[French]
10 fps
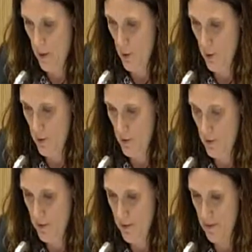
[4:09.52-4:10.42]

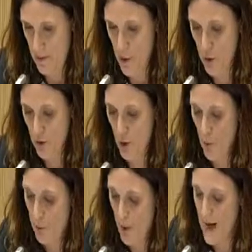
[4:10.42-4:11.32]
le, manque
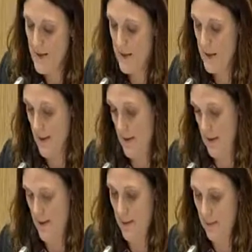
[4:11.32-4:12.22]
d'emploi, c'est
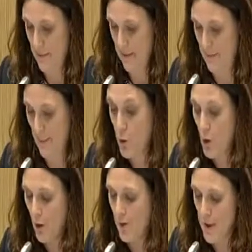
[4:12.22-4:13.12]
la, plus
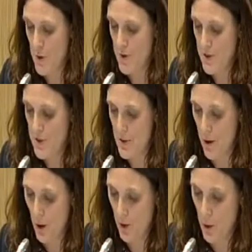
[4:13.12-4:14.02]
grande injustice euh,
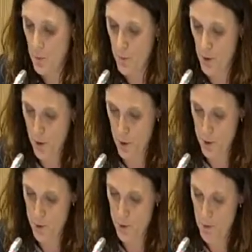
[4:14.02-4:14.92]
en Europe en,
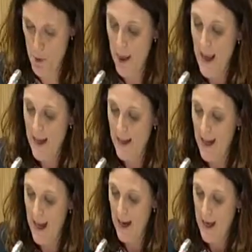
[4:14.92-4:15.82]
ce moment.
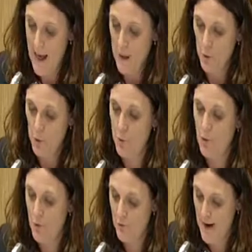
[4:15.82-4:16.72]
Là, nous
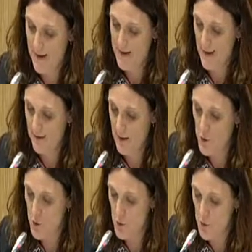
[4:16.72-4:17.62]
pouvons faire certaines
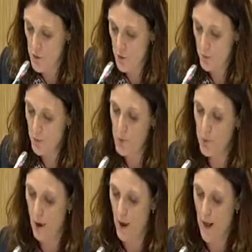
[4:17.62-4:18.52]
choses
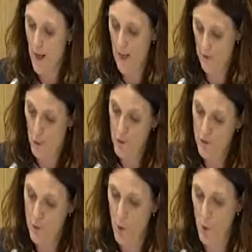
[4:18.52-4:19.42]
euh, au
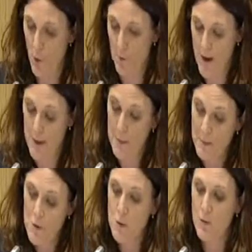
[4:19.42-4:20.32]
niveau européen, mais
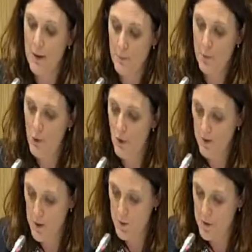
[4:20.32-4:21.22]
bien sûr, la plus
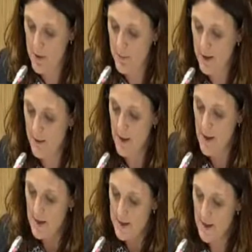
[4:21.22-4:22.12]
grande responsabilité,
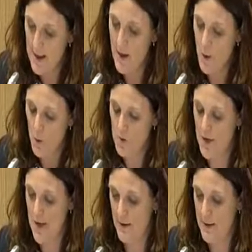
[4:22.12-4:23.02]
c'est au
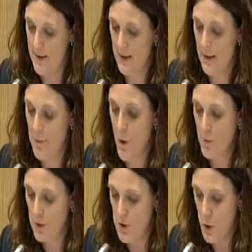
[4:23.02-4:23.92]
sein des États
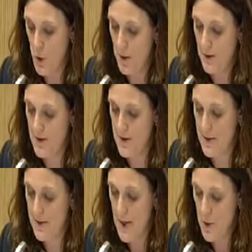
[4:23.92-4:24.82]
membres, c'est eux qui
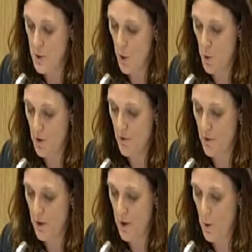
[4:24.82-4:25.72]
décident, c'est eux qui
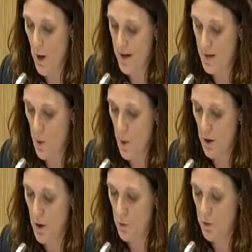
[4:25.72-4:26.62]
font les lois, c'est eux
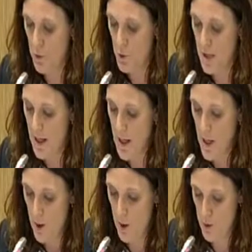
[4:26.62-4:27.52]
qui ont des budgets
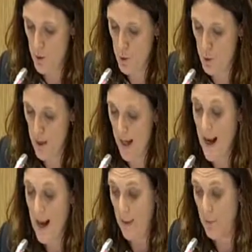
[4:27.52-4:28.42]
euh, sur cela.
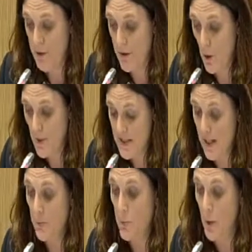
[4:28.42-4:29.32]
La politique
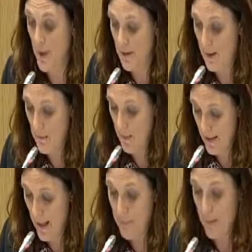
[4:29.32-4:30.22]
commerciale peut aider
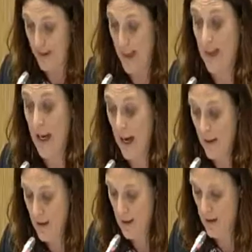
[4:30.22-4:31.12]
parce qu'elle
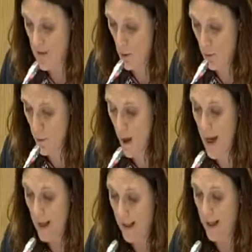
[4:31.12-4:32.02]
crée des, emplois,
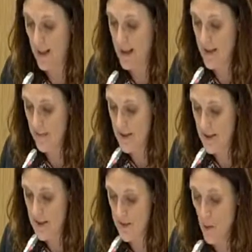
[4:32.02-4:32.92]
elle crée des
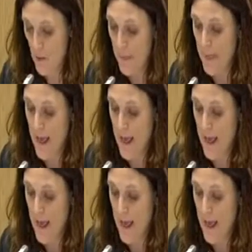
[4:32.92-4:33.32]
investissements